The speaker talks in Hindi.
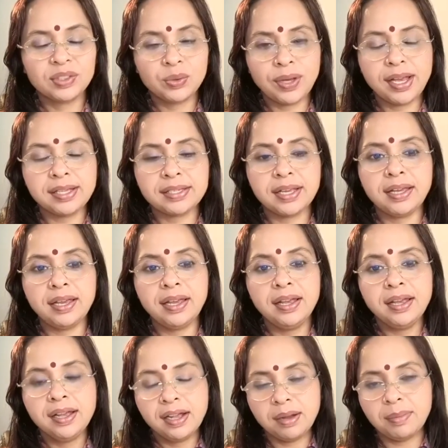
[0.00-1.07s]
तो ऐसे ही
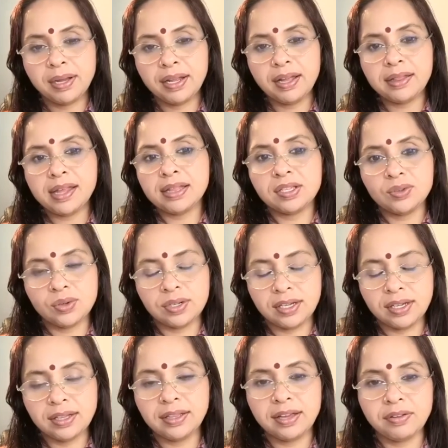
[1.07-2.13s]
हमारे यहाँ तैतीस
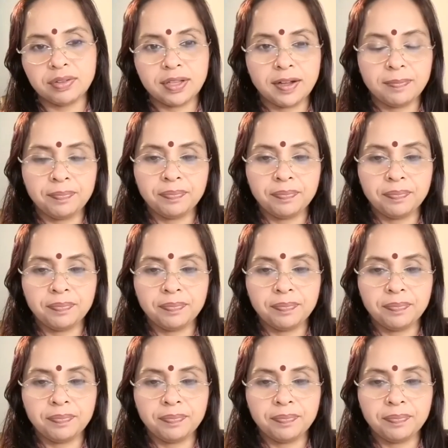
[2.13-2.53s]
कोटि के देवता